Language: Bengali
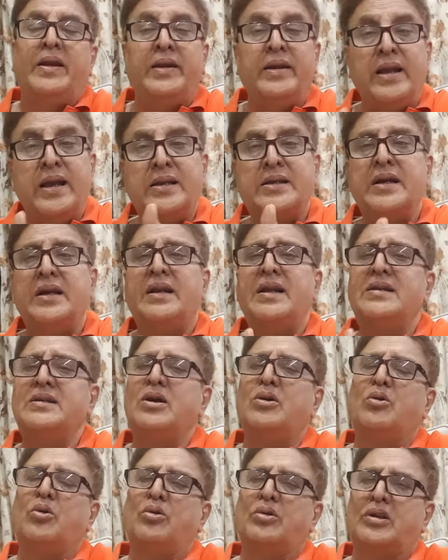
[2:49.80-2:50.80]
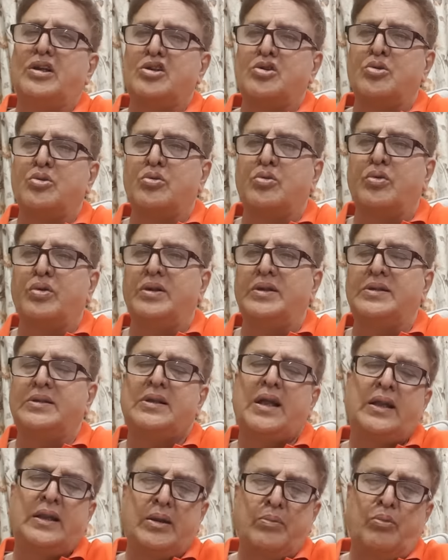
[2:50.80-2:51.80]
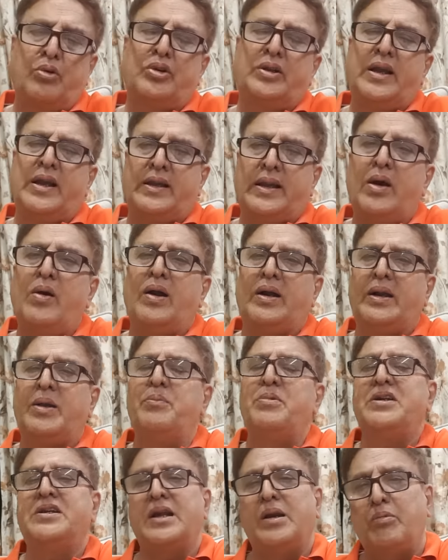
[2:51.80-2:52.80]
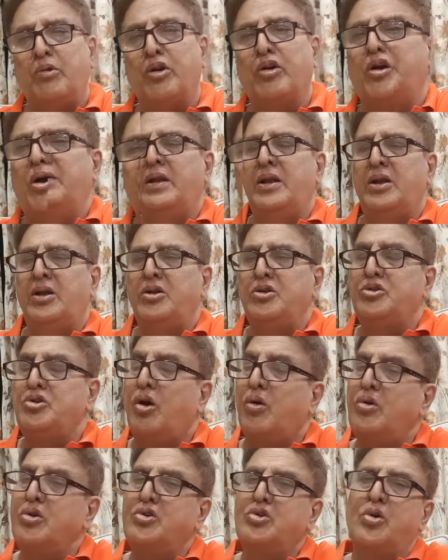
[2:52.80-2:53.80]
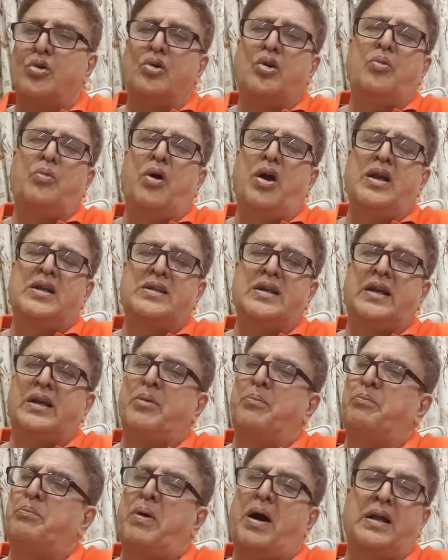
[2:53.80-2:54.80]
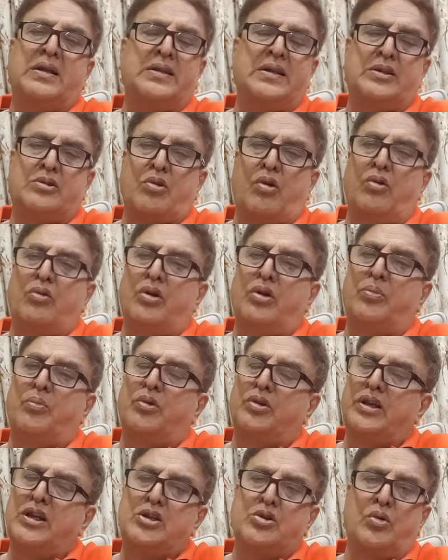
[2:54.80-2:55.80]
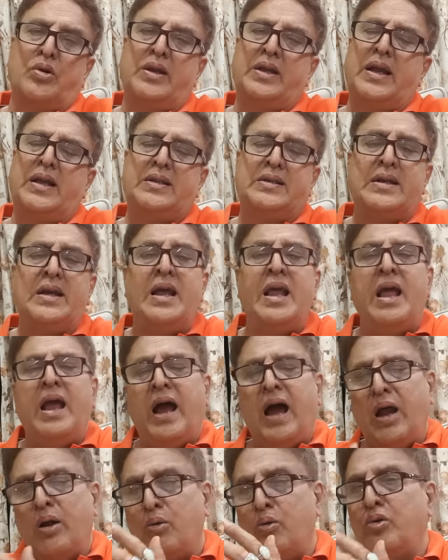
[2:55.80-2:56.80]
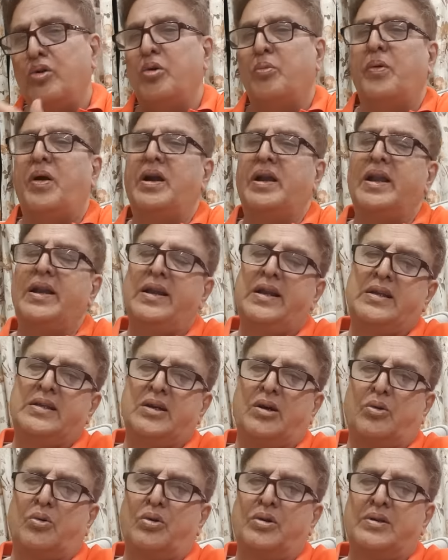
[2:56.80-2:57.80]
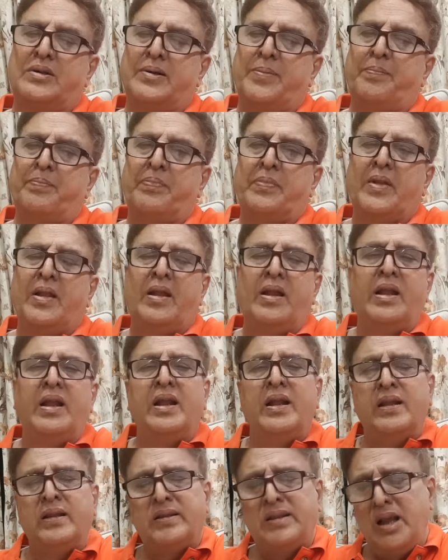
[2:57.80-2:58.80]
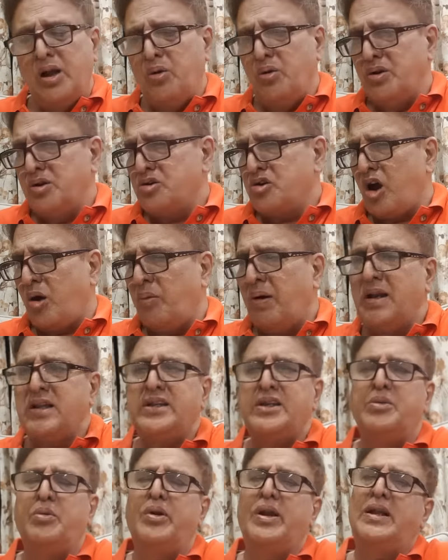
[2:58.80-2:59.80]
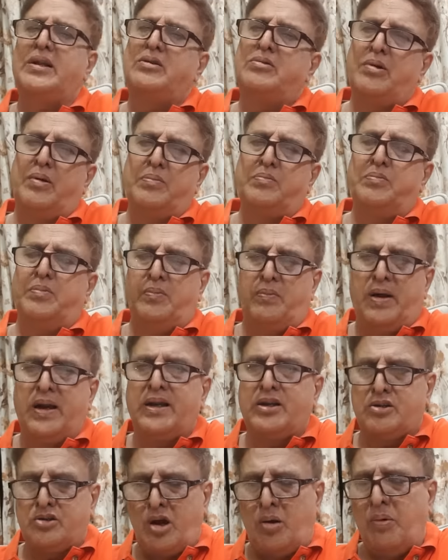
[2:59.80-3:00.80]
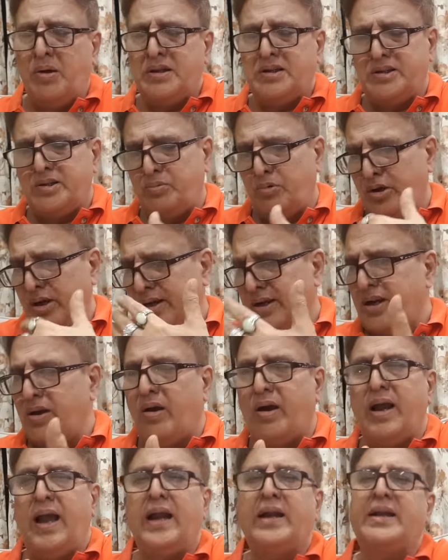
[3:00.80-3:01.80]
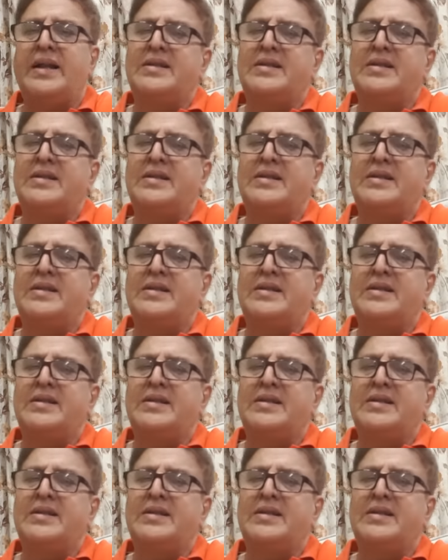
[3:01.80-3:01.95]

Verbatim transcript: নেশা টেশা করতে শুরু করে দিচ্ছে তাদের মধ্যে এটাও একটা বিশাল বড় কমপ্লেন যখন ছোট বয়সে একটা বাজে সঙ্গের মধ্যে চলে যাচ্ছে আর উল্টো পাল্টা নেশা করছে দেখুন সবার জীবনে মানে সবার জীবনে কি হয় একটা